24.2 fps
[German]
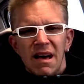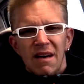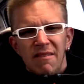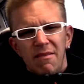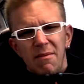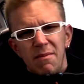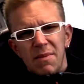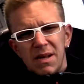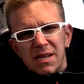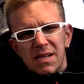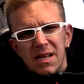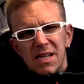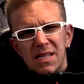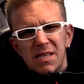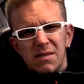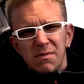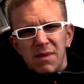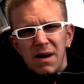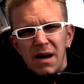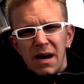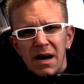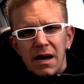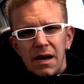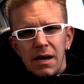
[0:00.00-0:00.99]
waren wir das letzte
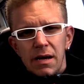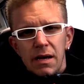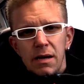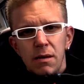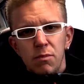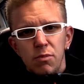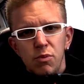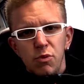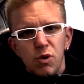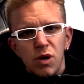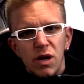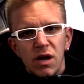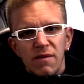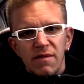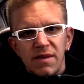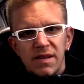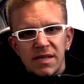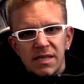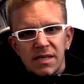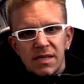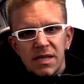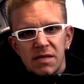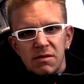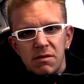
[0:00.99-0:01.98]
Mal in Büding
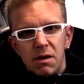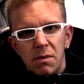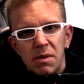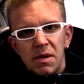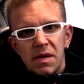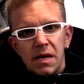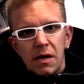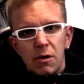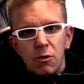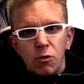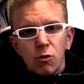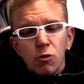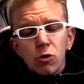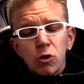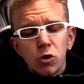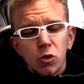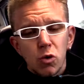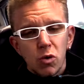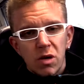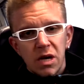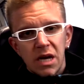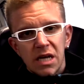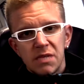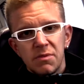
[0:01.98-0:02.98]
gewesen. Das war mit der
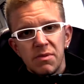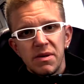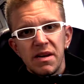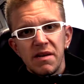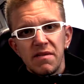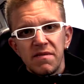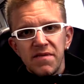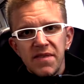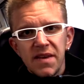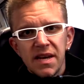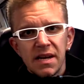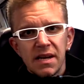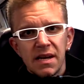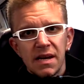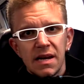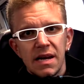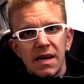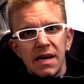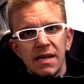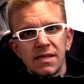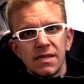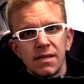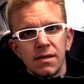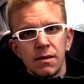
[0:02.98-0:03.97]
Grundschulklasse, mit der vierten
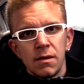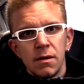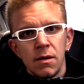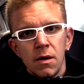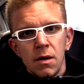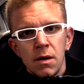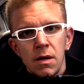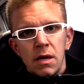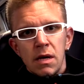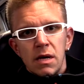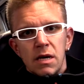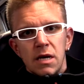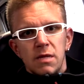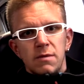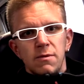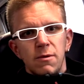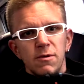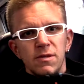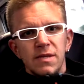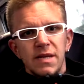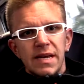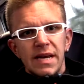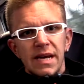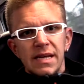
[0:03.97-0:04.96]
Klasse. Das war
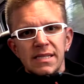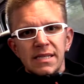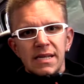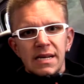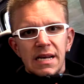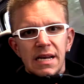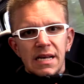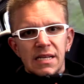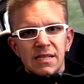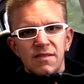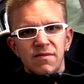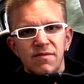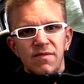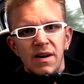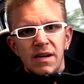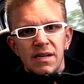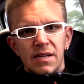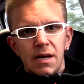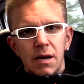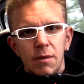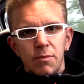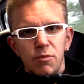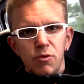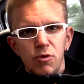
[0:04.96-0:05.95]
unsere erste Klassenfahrt
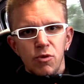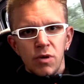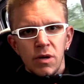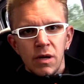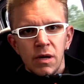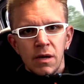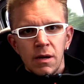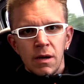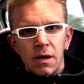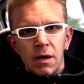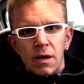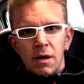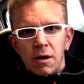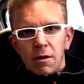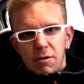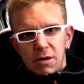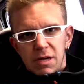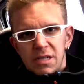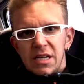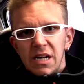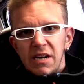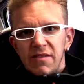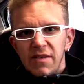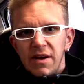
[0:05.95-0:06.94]
nach Büding. Und
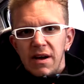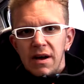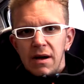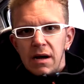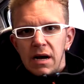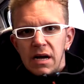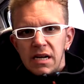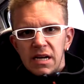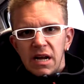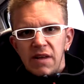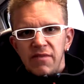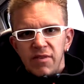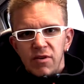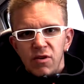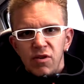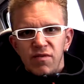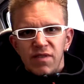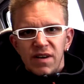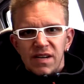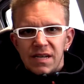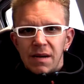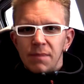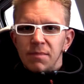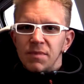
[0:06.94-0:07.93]
das hat, hat einfach nur
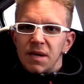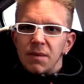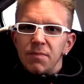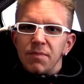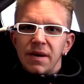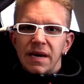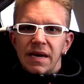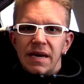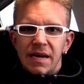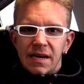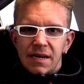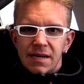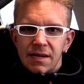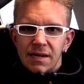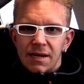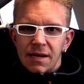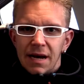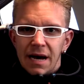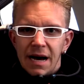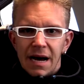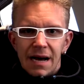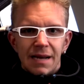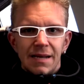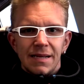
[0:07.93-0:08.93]
verdammt geprägt,
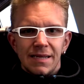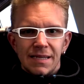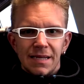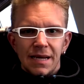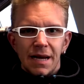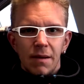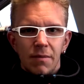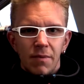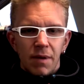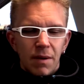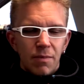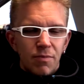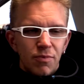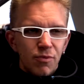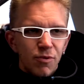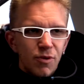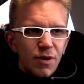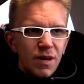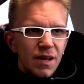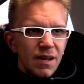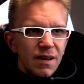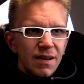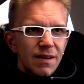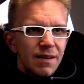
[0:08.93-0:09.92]
alles da. Weil
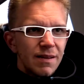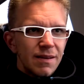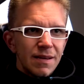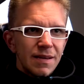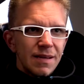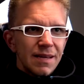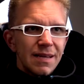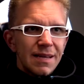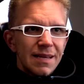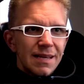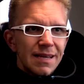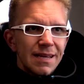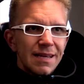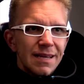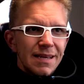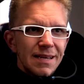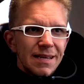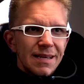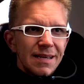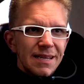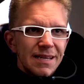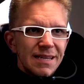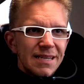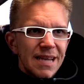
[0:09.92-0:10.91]
Büding
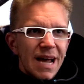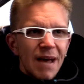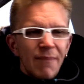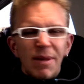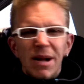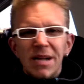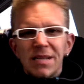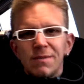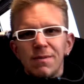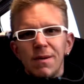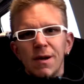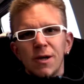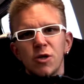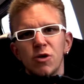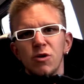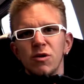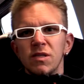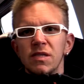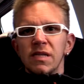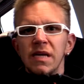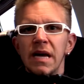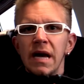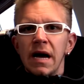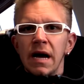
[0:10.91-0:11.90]
damals war schon
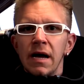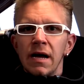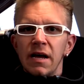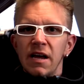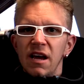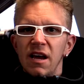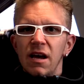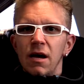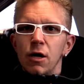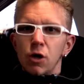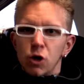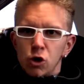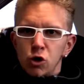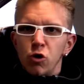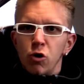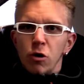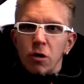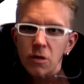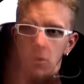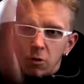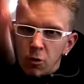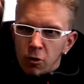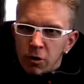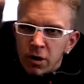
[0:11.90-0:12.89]
sehr schön.
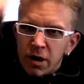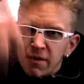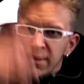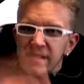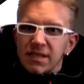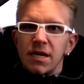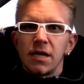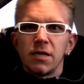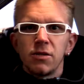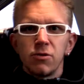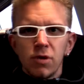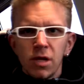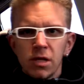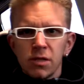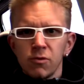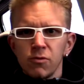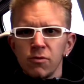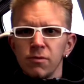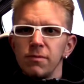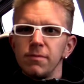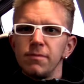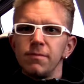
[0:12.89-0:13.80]
Oder was sagst du dazu?